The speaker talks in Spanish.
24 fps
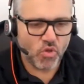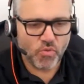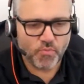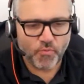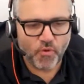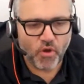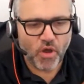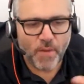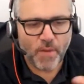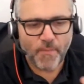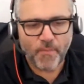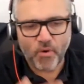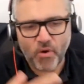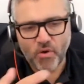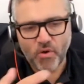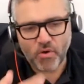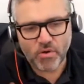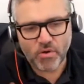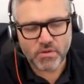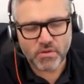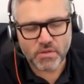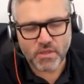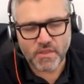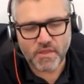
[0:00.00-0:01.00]
poco a
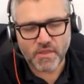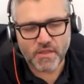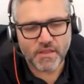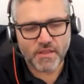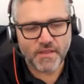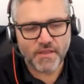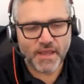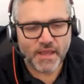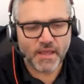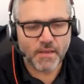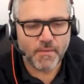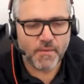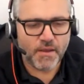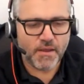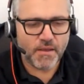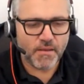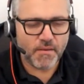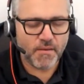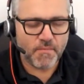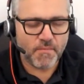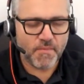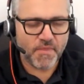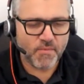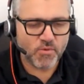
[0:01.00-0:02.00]
poco, quizá te diría que
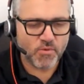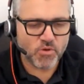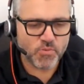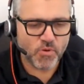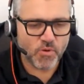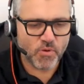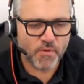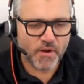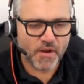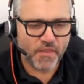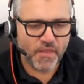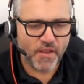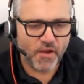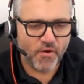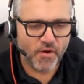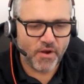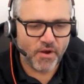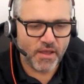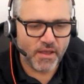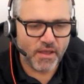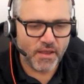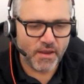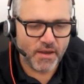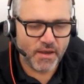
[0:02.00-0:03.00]
empezamos por
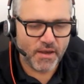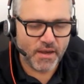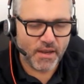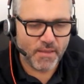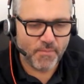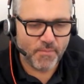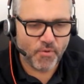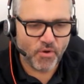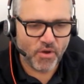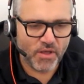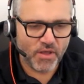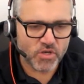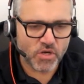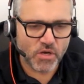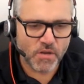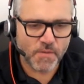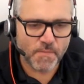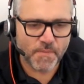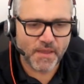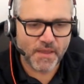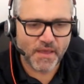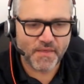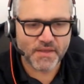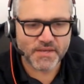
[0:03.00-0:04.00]
Barcelona en la época de las
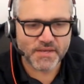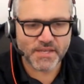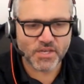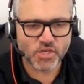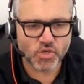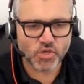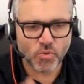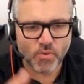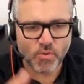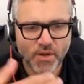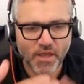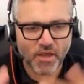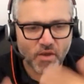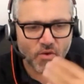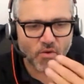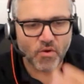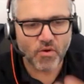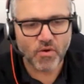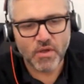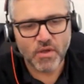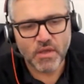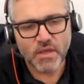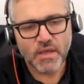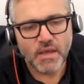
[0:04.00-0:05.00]
Olimpiadas, que eso
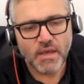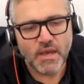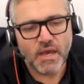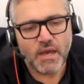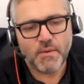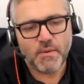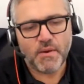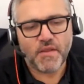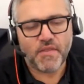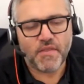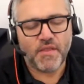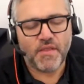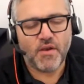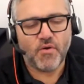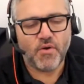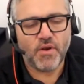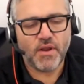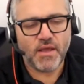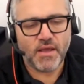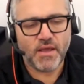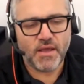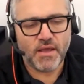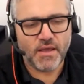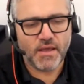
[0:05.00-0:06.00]
obligó a
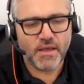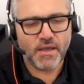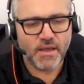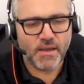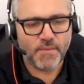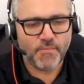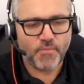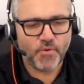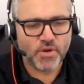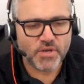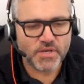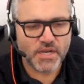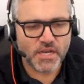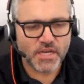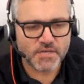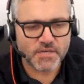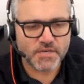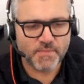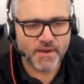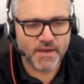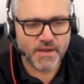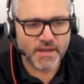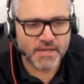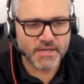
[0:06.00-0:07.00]
Barcelona a ponerse las
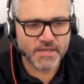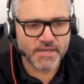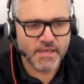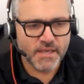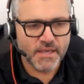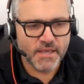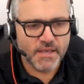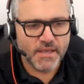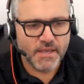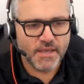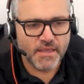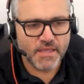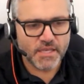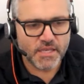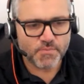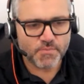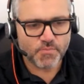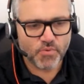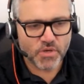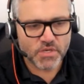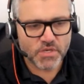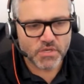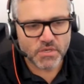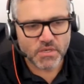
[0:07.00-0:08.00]
pilas y
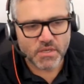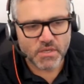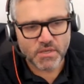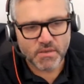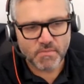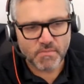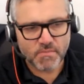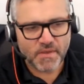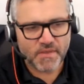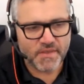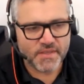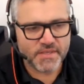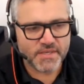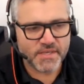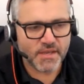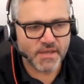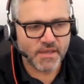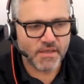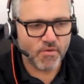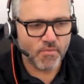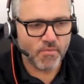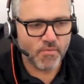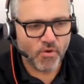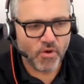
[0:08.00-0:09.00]
después eh, Madrid se
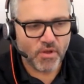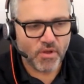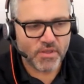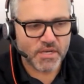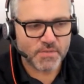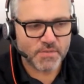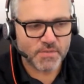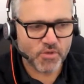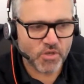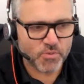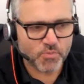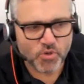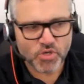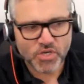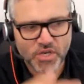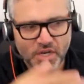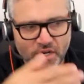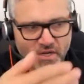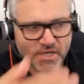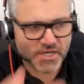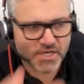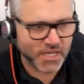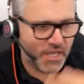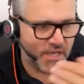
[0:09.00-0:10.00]
quedó un poco atrás, pero después
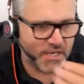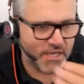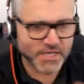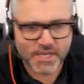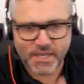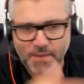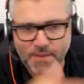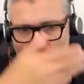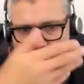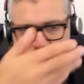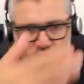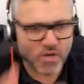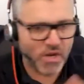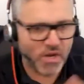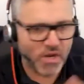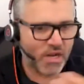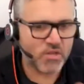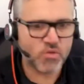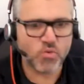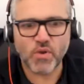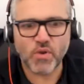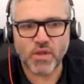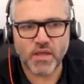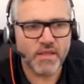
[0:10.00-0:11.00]
se, ha puesto a la
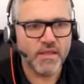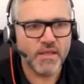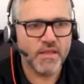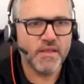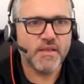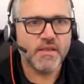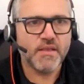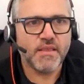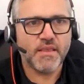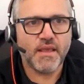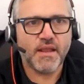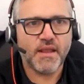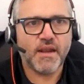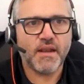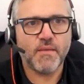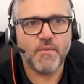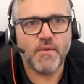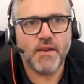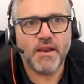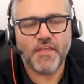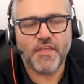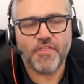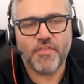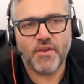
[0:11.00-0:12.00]
altura y a
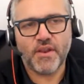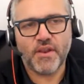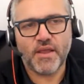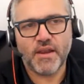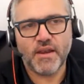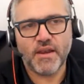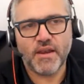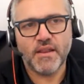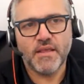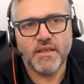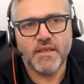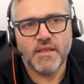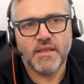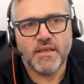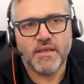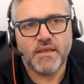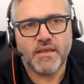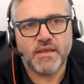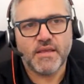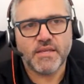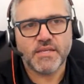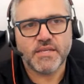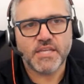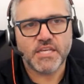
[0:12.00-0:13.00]
nivel nacional,
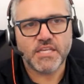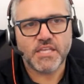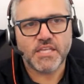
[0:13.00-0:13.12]
eh,